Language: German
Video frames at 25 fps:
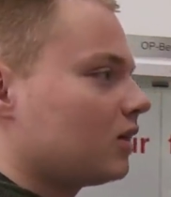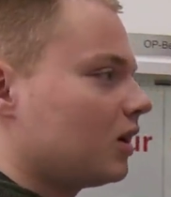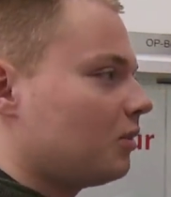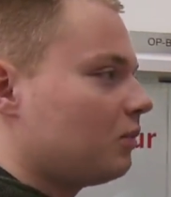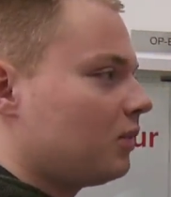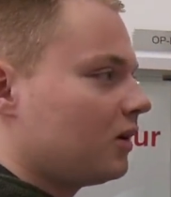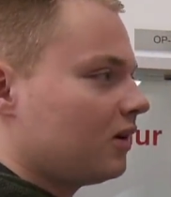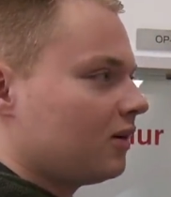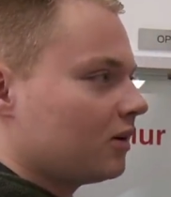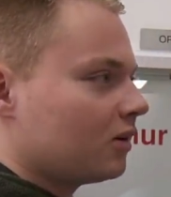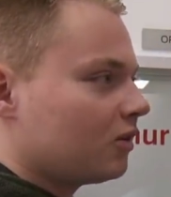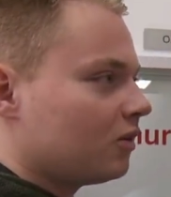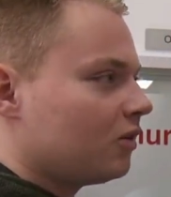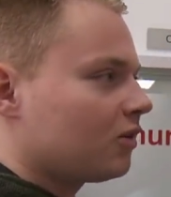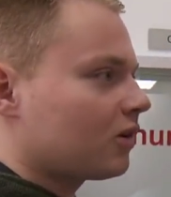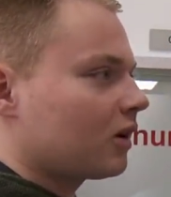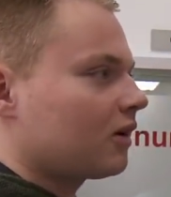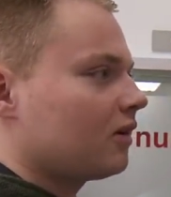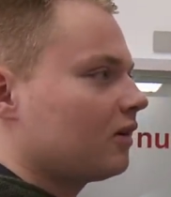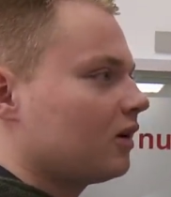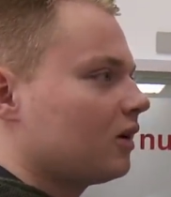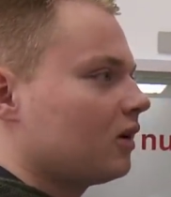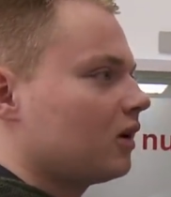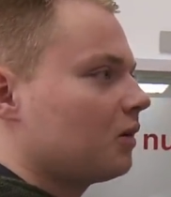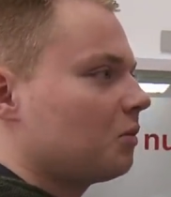Da bin ich natürlich
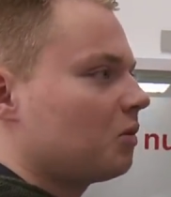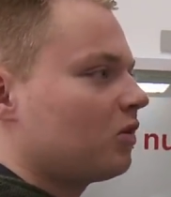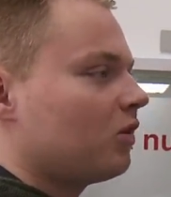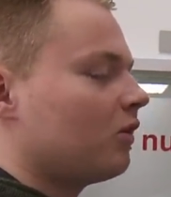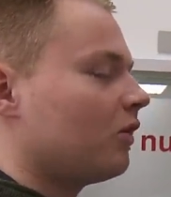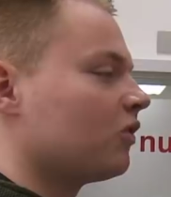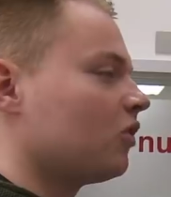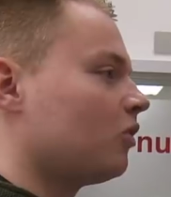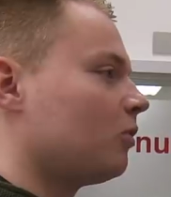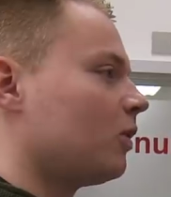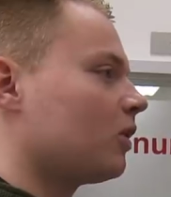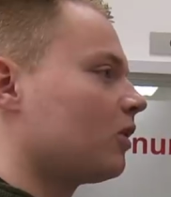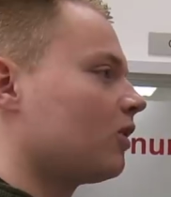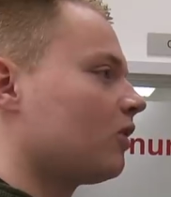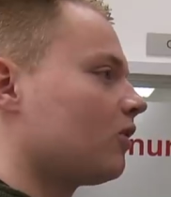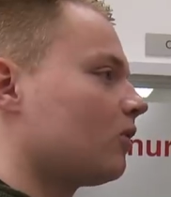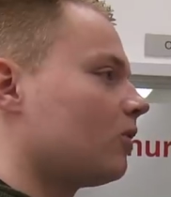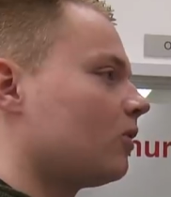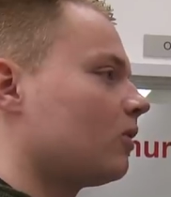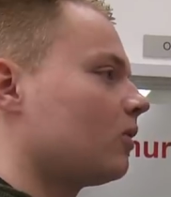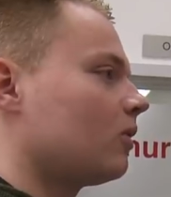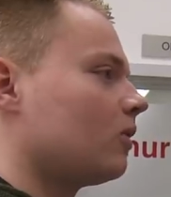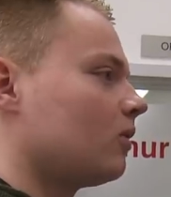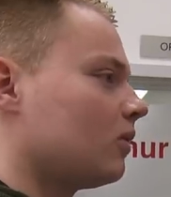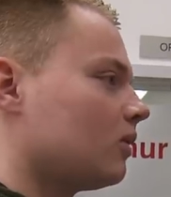hier ein bisschen
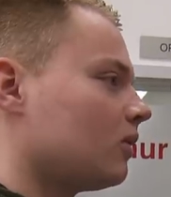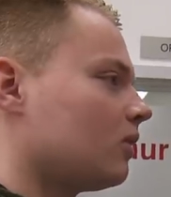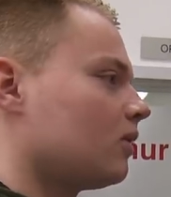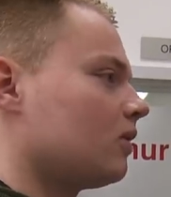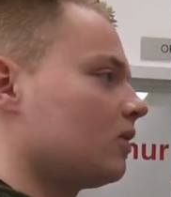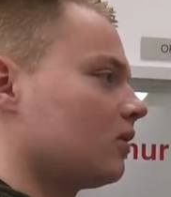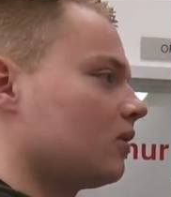übergezogen und...